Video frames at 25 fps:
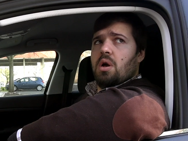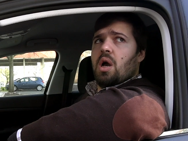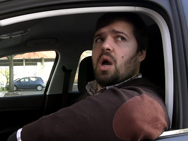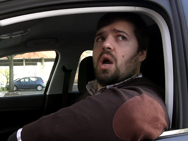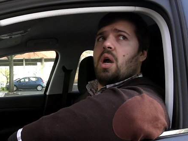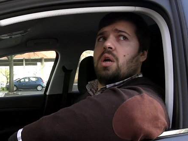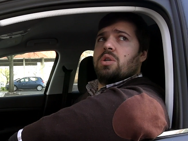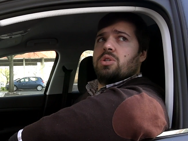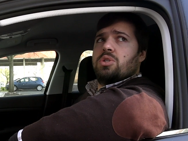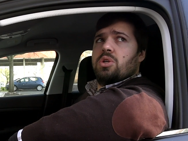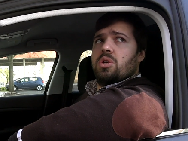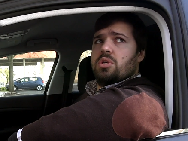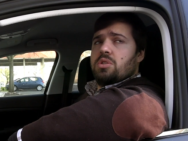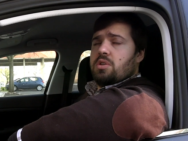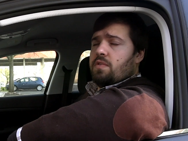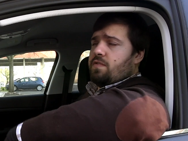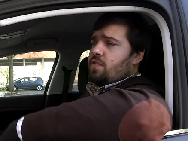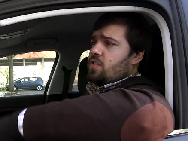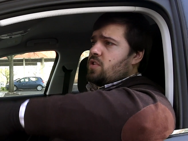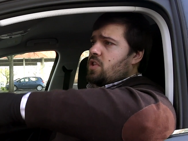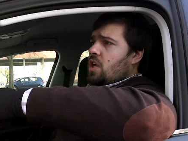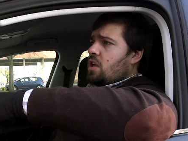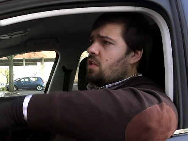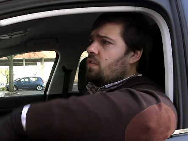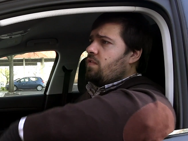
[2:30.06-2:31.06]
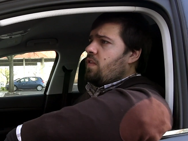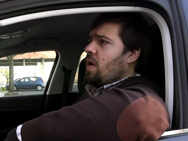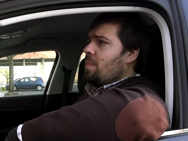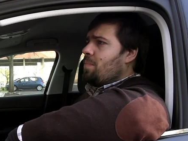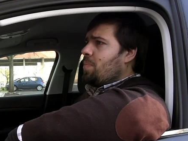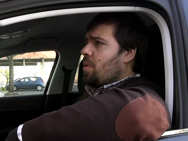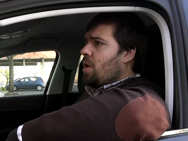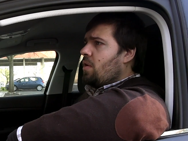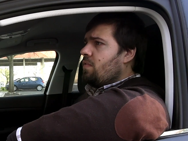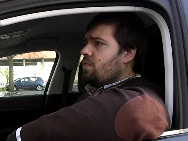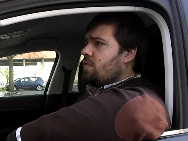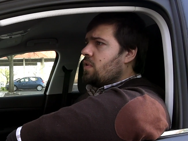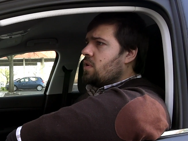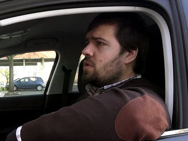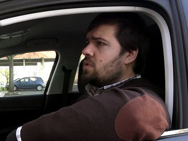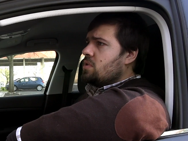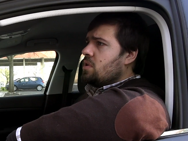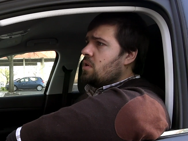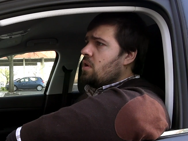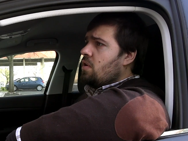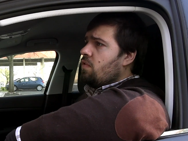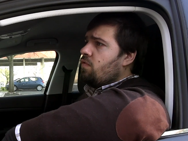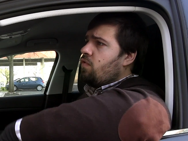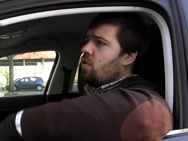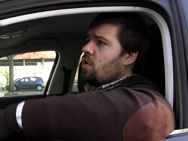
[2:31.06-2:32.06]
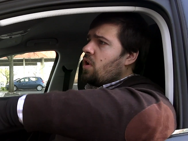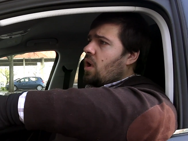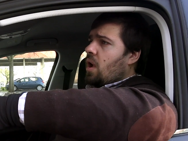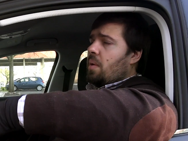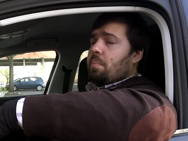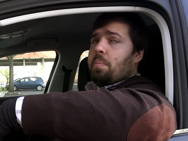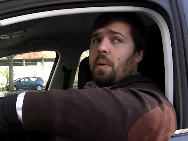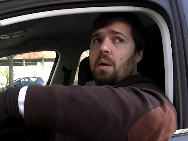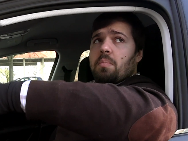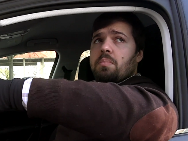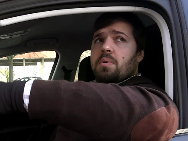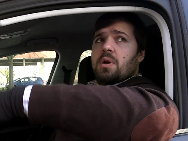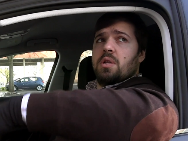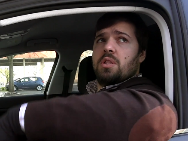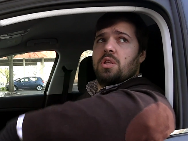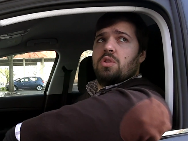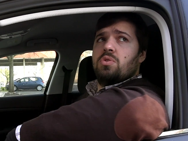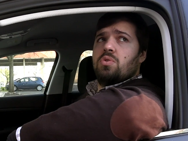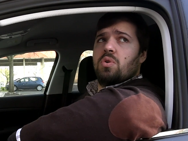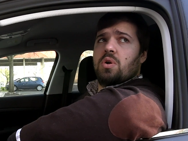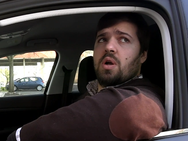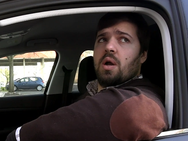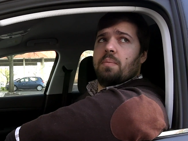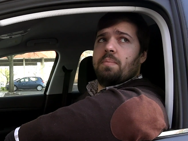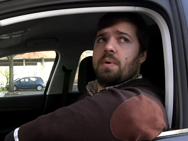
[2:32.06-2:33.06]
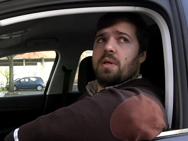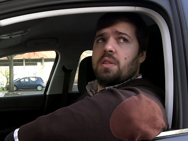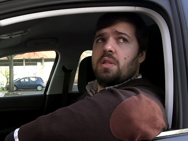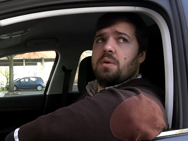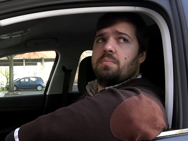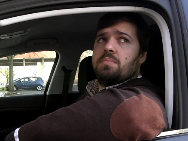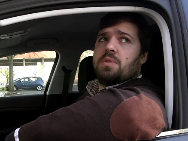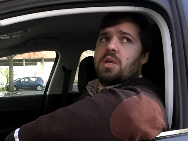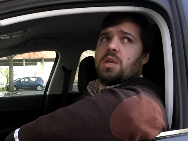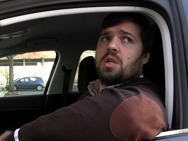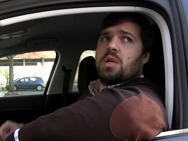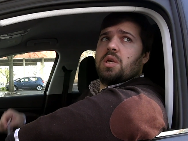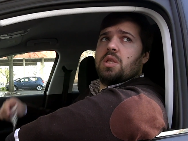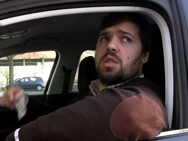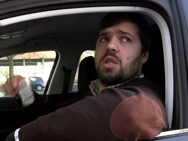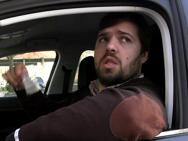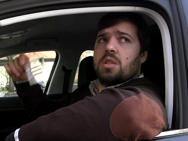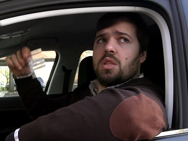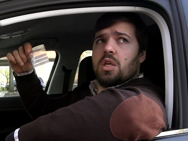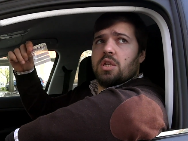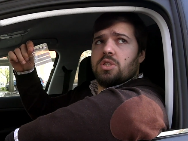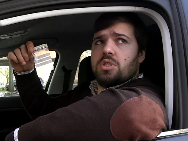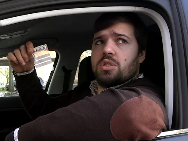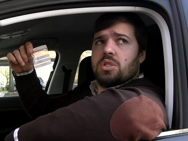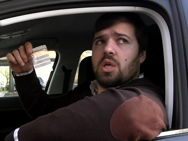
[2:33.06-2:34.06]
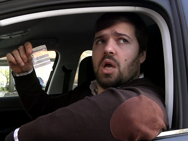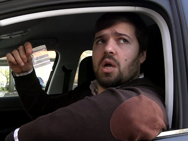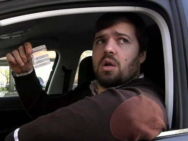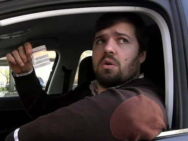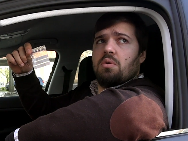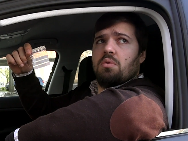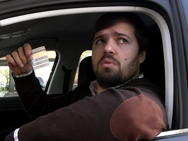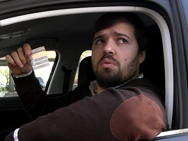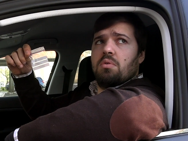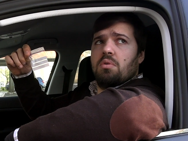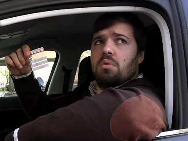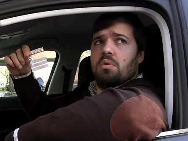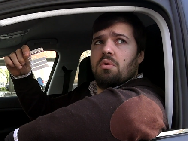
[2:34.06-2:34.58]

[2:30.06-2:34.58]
Achas? Eu vou ter que levar provas. Vou-lhe rapar um bocadinho do cabelo e meter aqui dentro deste saco.